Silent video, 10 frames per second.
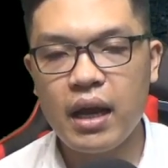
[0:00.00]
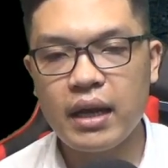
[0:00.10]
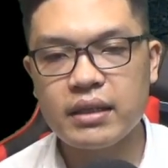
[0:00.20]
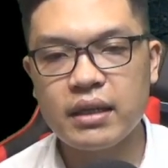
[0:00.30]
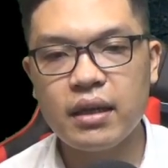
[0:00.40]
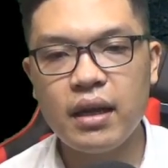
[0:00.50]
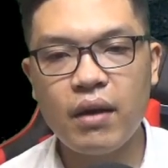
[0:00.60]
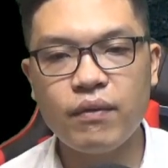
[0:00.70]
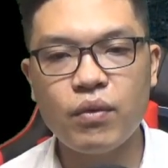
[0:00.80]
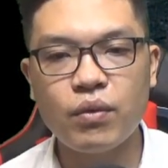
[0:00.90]
Hành trình tới
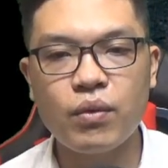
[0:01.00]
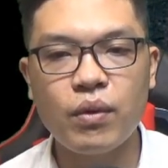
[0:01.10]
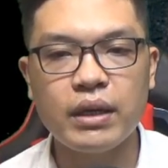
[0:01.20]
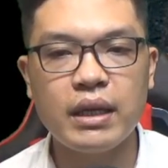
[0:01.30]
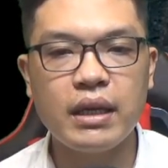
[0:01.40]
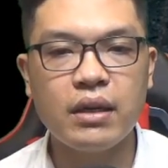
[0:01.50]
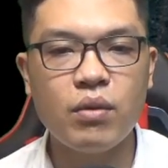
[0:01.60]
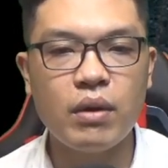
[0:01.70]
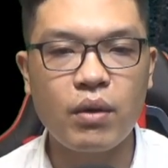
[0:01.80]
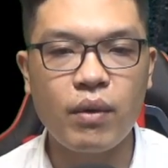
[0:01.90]
Lao phủ của y
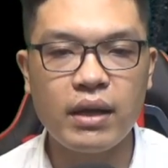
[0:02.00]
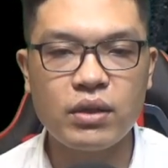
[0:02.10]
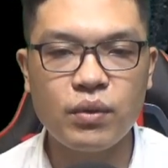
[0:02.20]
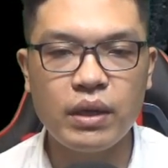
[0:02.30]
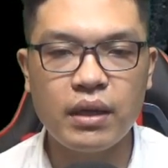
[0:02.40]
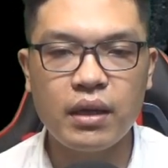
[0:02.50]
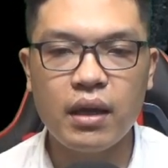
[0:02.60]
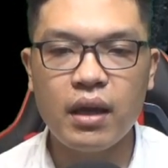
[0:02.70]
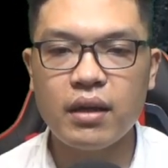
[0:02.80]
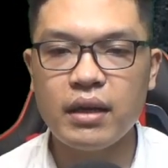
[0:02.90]
đúng là quá xui.
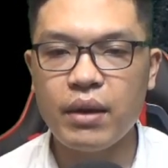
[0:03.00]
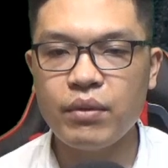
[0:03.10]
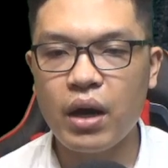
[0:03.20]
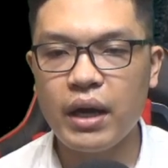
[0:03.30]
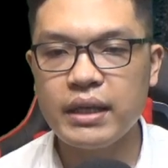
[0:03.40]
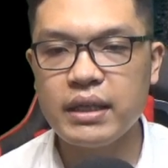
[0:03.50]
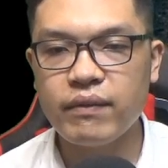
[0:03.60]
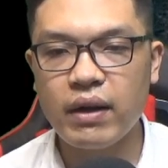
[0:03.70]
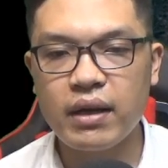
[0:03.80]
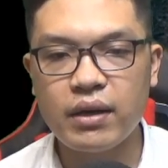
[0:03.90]
Nếu nói Trì
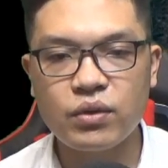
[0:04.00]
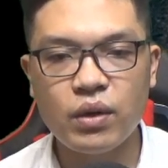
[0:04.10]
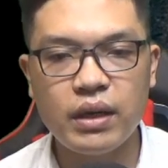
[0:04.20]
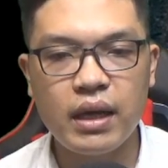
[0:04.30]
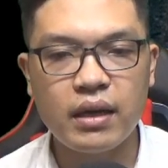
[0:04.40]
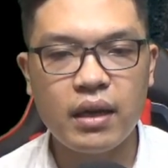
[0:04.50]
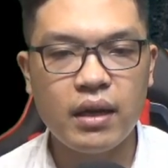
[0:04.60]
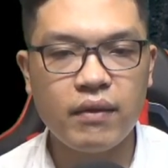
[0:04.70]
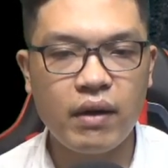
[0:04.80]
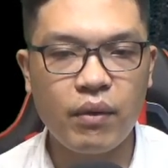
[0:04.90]
Văn Ngừng xuất hiện
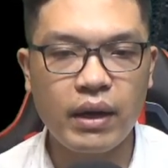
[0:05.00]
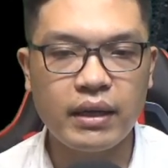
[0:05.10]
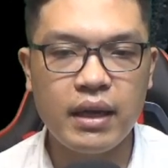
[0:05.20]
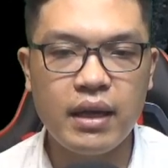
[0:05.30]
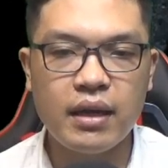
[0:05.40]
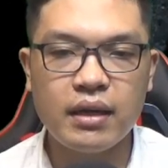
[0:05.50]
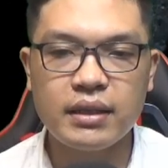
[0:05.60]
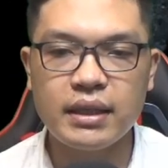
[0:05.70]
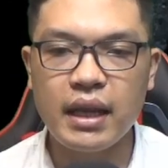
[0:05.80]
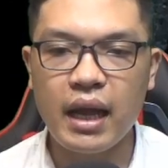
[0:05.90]
và hoài nghi
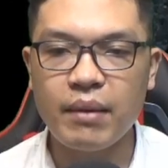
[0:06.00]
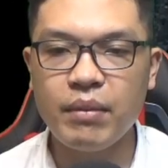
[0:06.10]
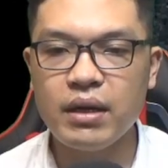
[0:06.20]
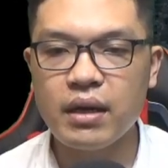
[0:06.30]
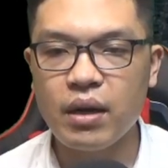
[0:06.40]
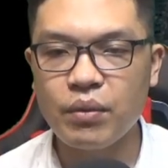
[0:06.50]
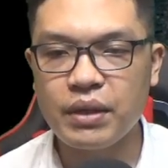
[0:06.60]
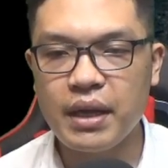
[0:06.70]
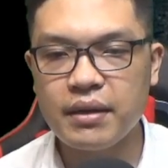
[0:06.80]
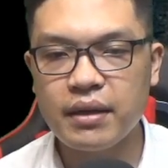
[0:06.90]
chỉ là bất ngờ đầu
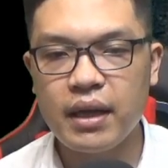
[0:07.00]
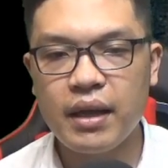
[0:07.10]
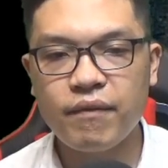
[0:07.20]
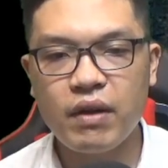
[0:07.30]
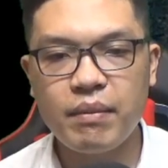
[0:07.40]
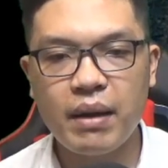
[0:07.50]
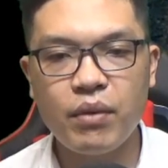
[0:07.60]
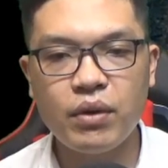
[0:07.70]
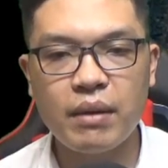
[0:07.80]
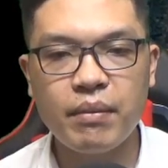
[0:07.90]
tiên, vậy Ma
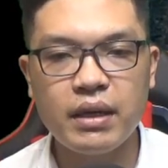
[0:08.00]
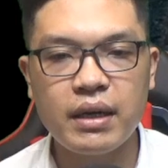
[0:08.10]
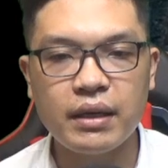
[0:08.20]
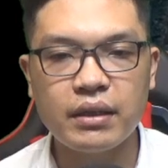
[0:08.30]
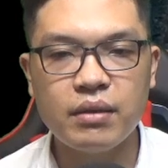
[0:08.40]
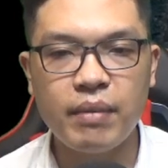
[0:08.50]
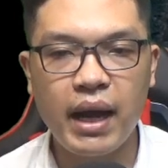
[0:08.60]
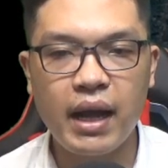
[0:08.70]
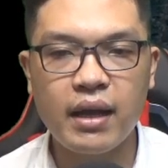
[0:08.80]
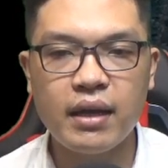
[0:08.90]
Môn là bất ngờ thứ
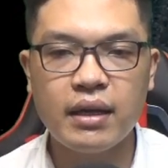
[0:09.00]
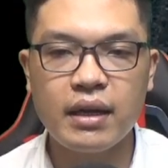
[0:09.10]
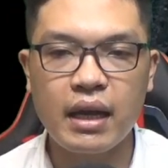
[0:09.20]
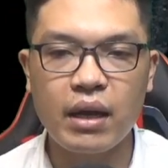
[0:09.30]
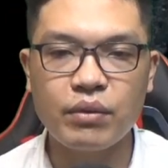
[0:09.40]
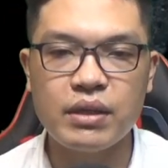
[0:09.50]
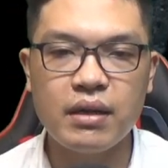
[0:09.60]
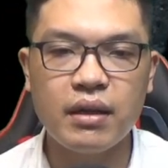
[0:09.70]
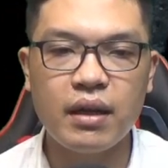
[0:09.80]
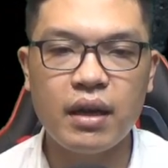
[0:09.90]
ba, là Cậu
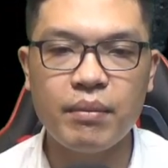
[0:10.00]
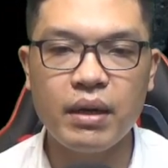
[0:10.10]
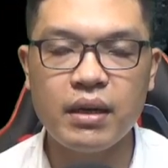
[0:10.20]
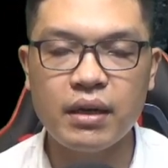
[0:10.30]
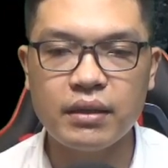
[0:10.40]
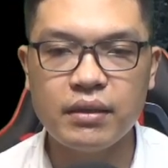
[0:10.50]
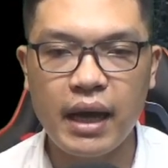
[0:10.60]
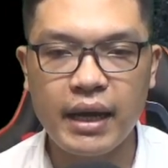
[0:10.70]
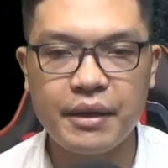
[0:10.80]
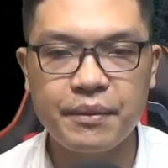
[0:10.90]
Chân là bất ngờ thứ
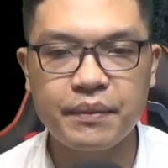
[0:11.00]
hai.